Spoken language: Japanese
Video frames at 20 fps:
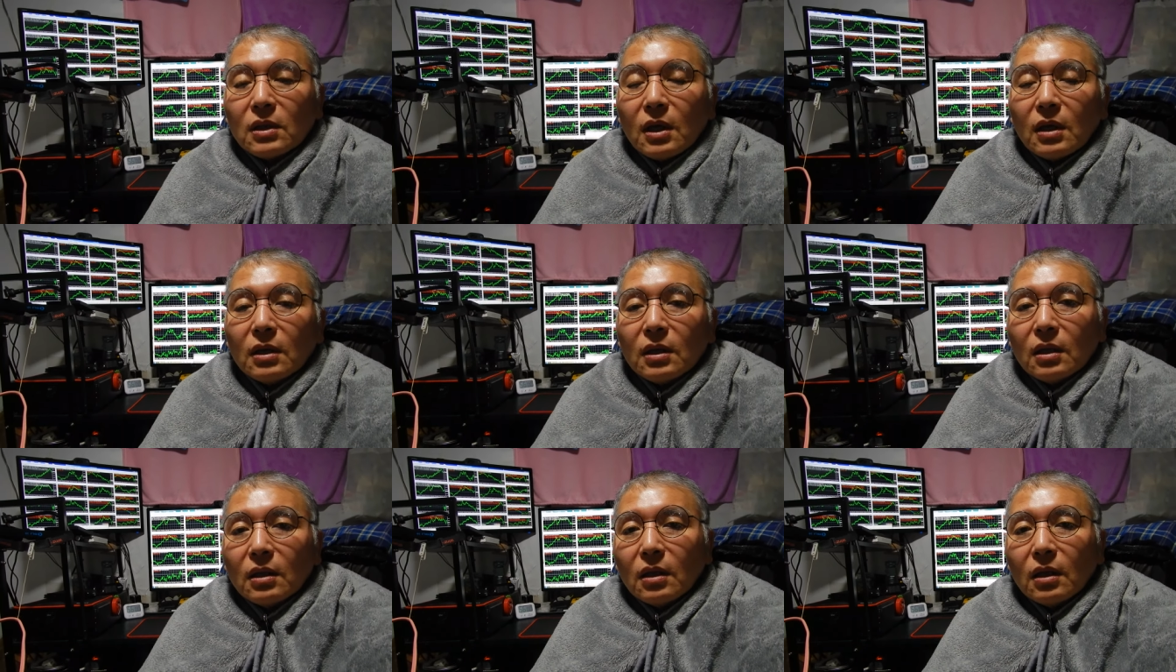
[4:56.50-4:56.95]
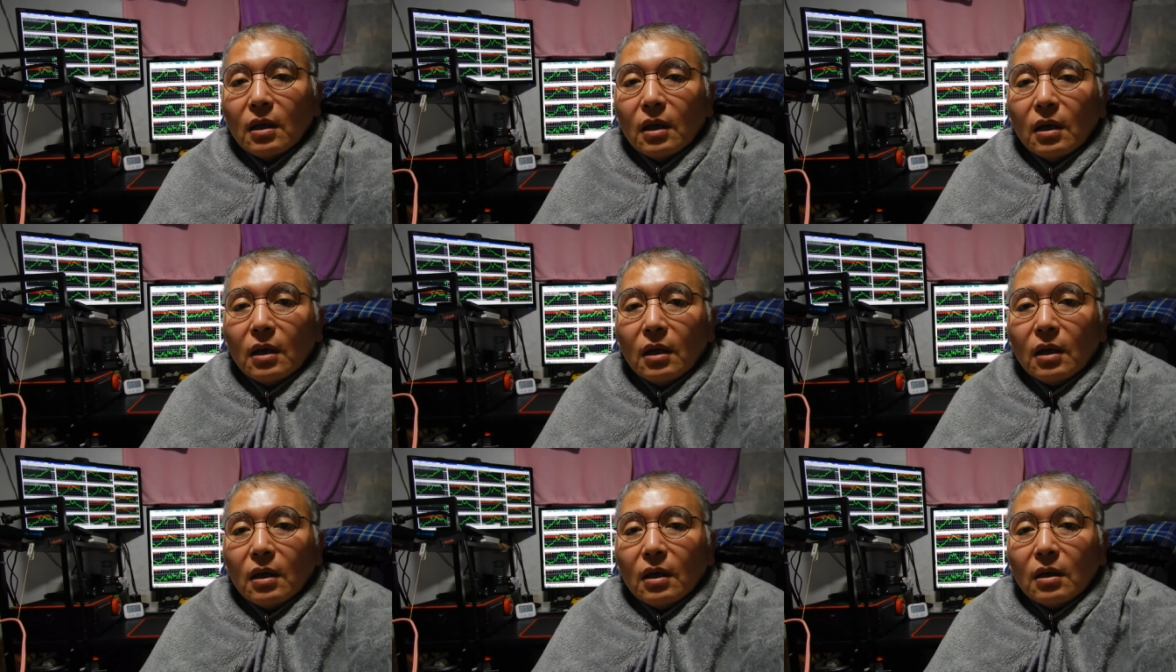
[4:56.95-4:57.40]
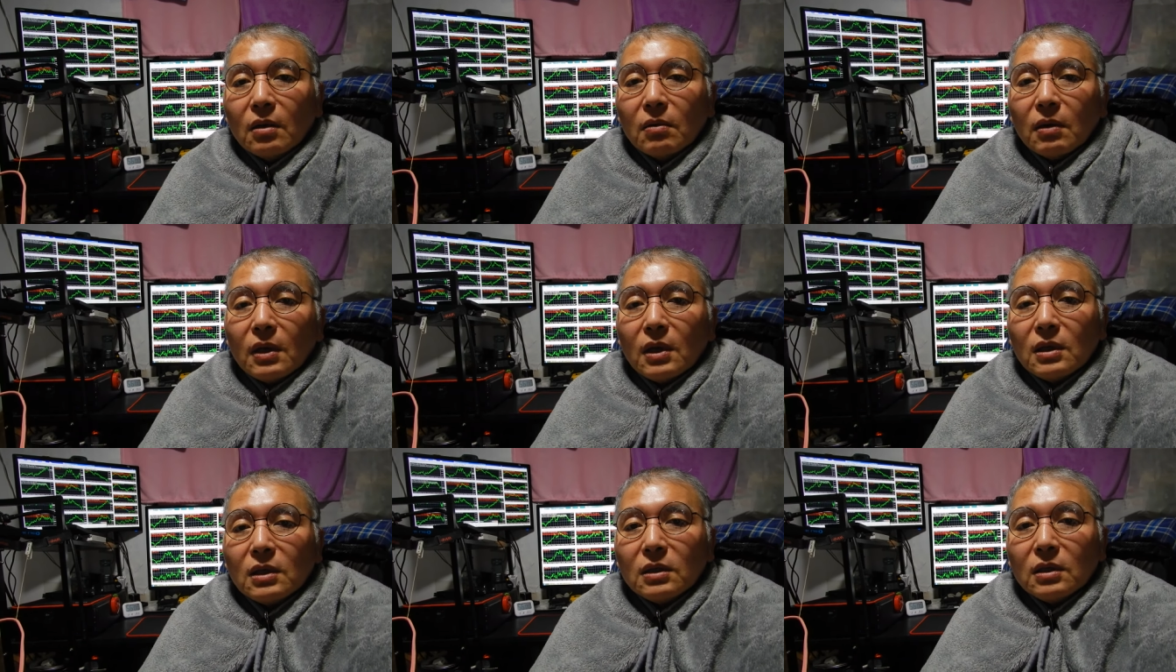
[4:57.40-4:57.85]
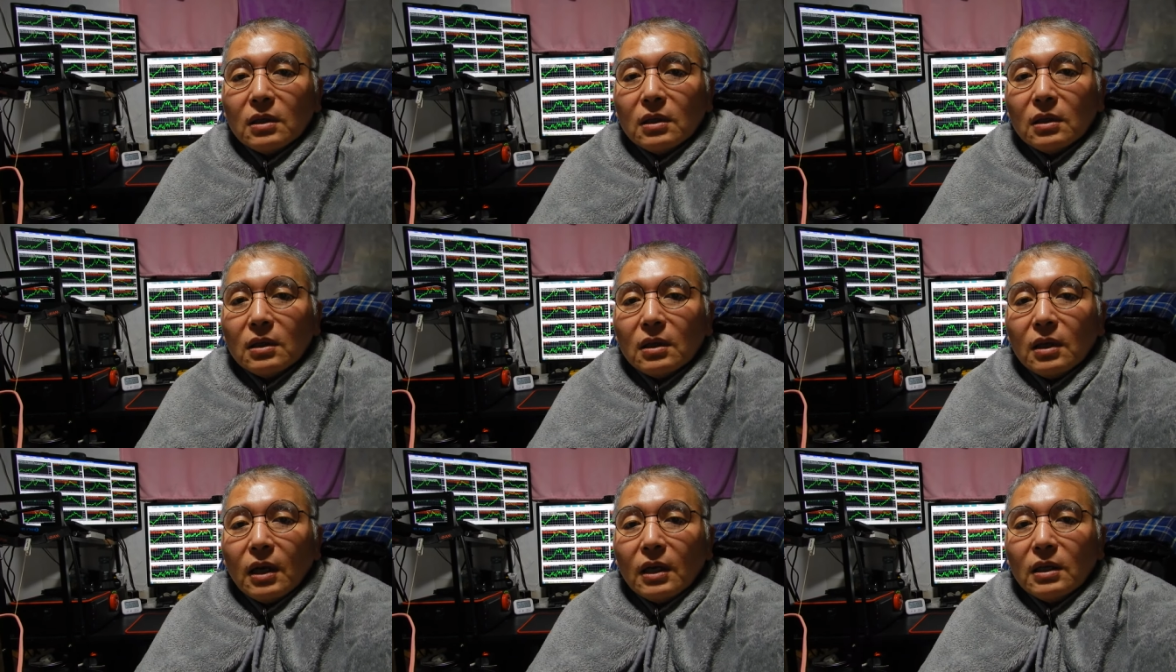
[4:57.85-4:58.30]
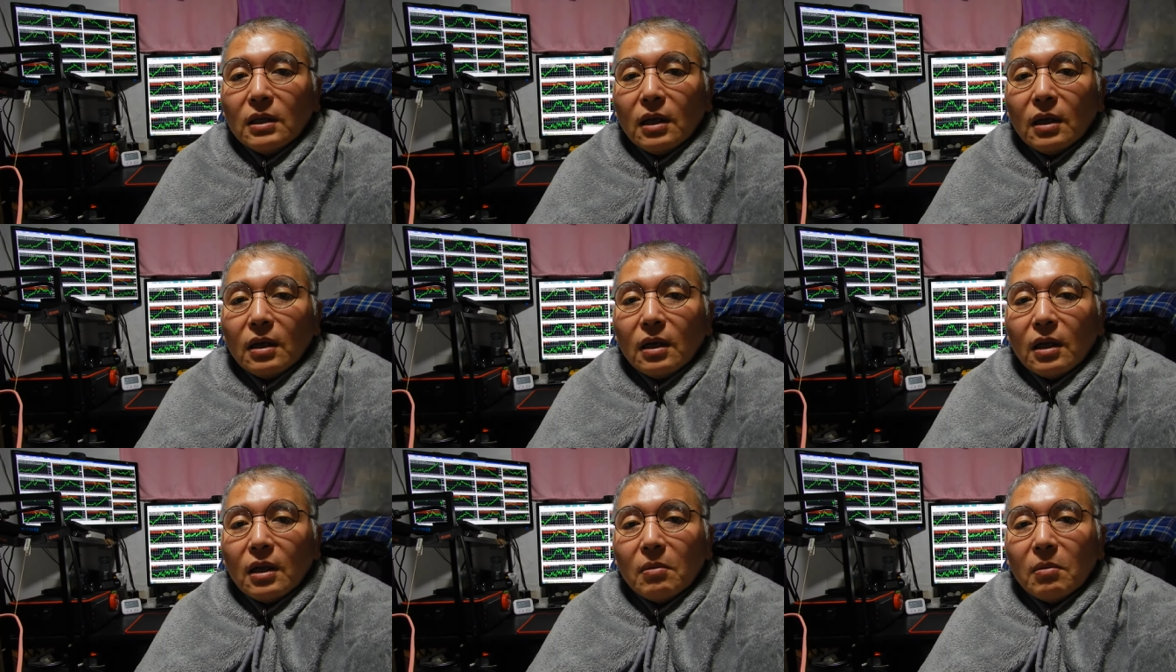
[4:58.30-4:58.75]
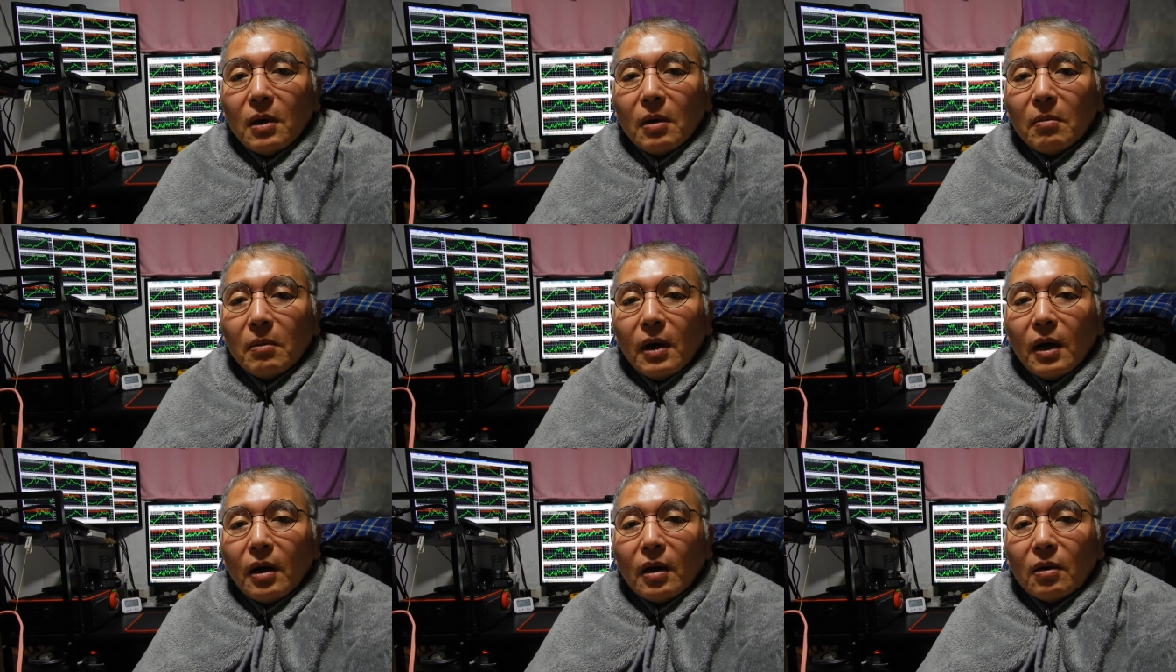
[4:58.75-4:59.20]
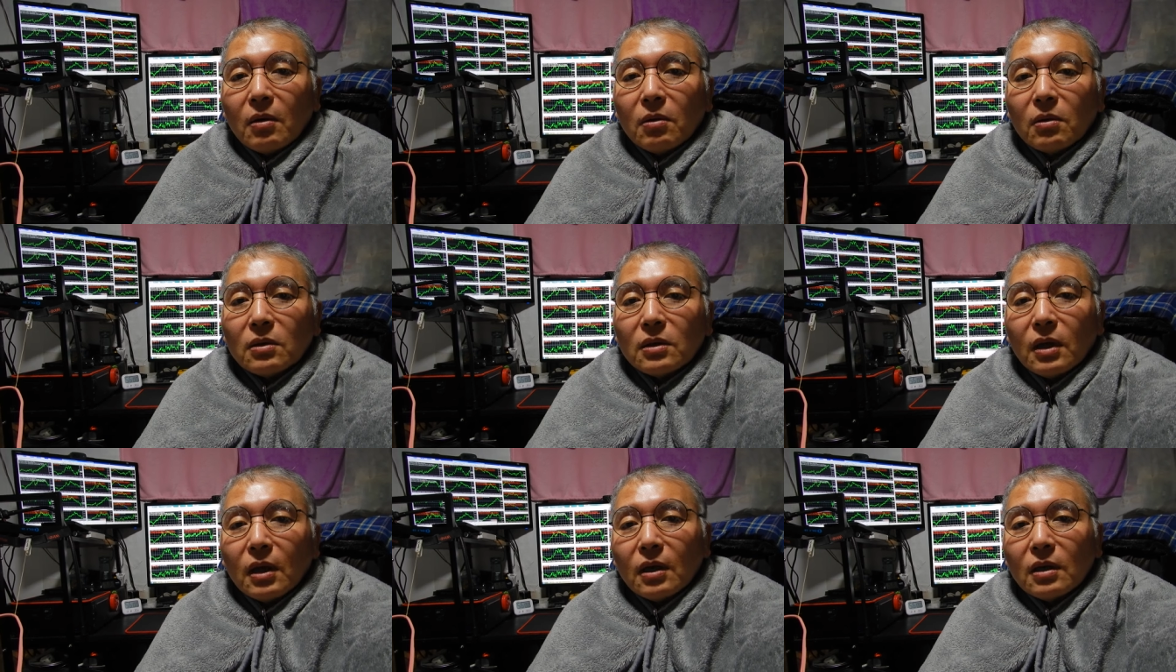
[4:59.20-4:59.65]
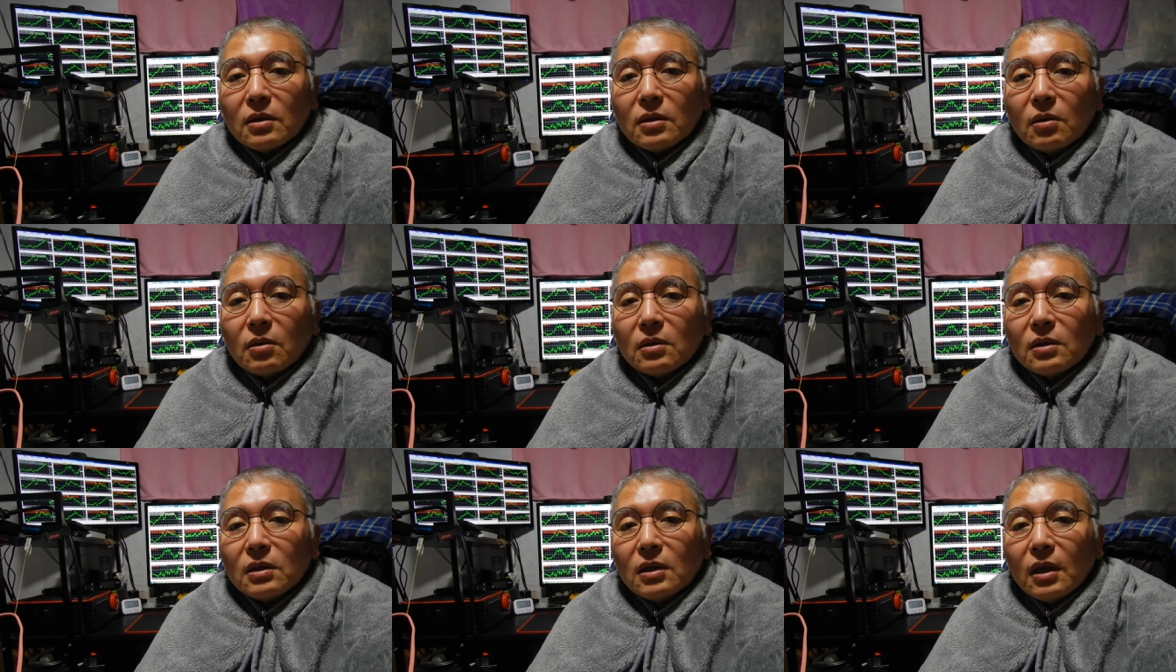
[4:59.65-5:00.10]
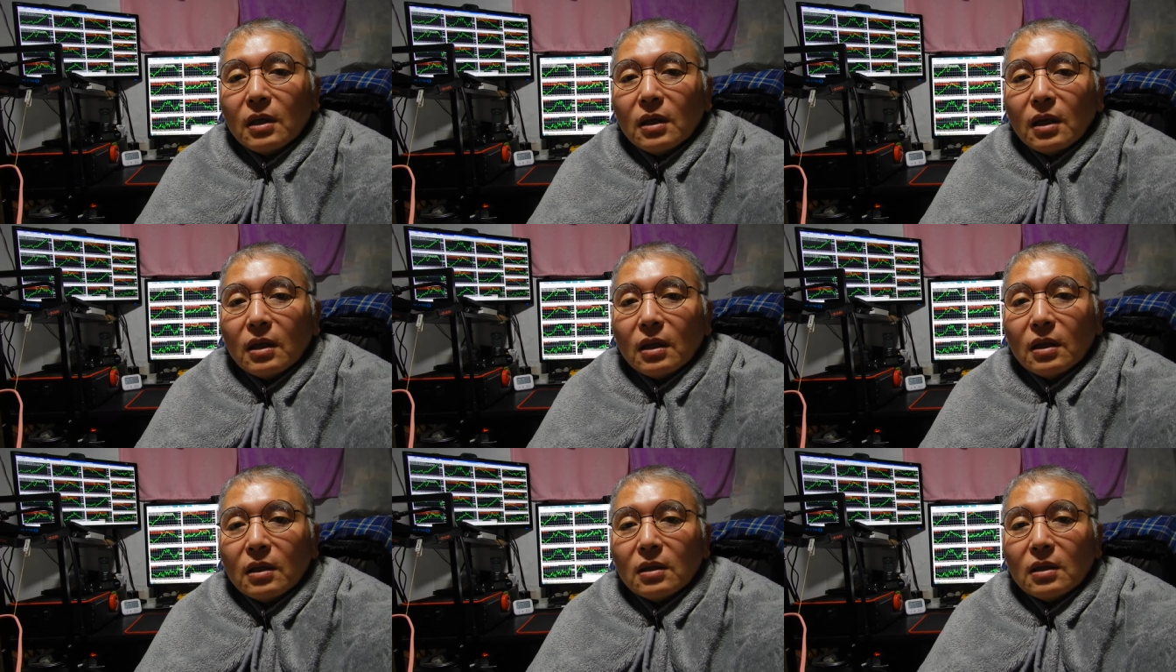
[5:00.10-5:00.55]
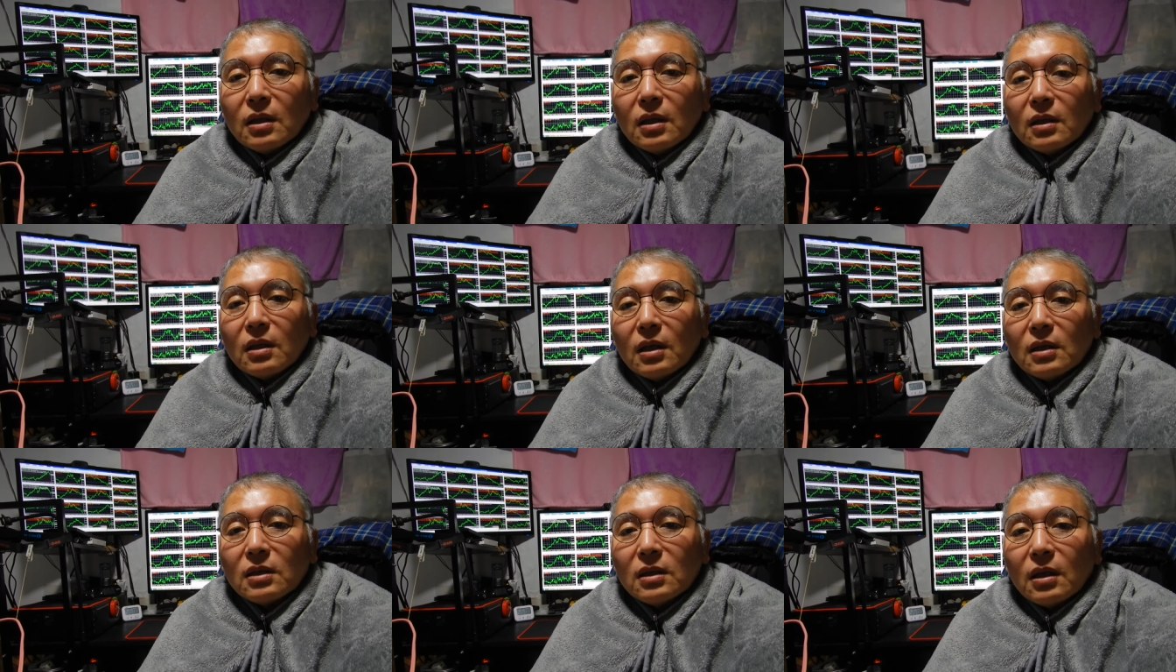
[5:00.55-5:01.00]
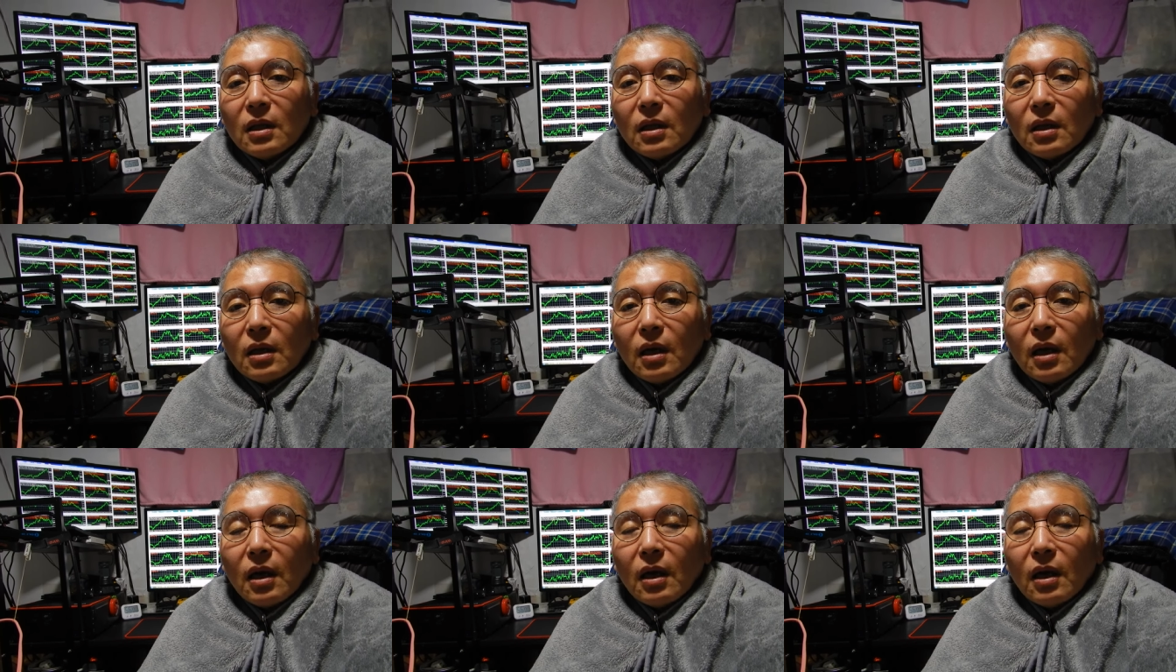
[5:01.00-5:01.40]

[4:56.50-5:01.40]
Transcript: 伝えてて私がいなければまあほったらかしとく人間たちで